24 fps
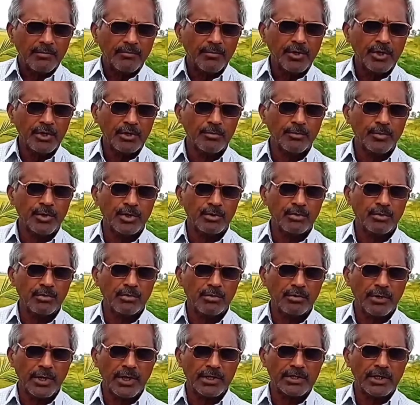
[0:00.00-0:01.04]
మీరు మీరు
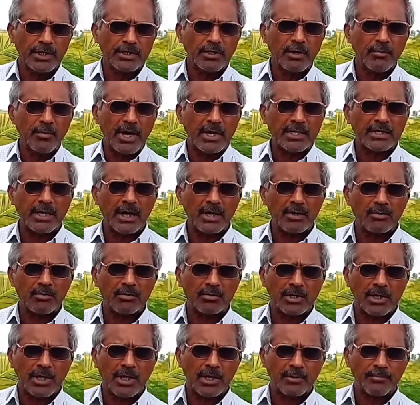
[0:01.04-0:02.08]
ఏదేదో
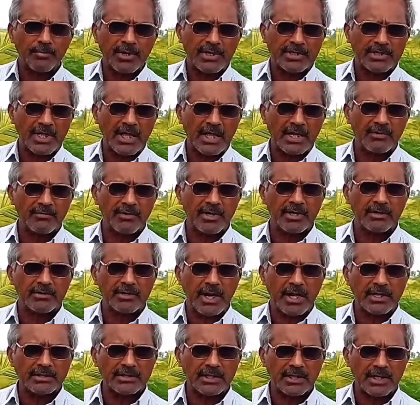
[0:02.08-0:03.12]
మాట్లాడుకుంటా ప్రధానమైనటువంటి
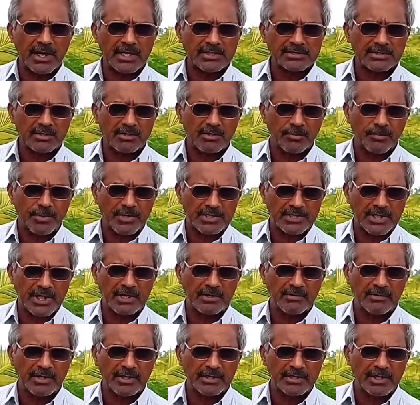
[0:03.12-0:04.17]
ఆంధ్ర రాష్ట్రంలో
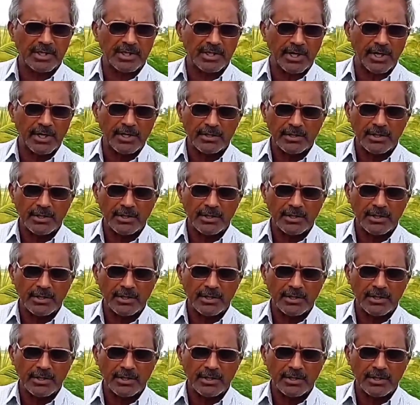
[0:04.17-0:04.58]
ప్రధానమైనటువంటి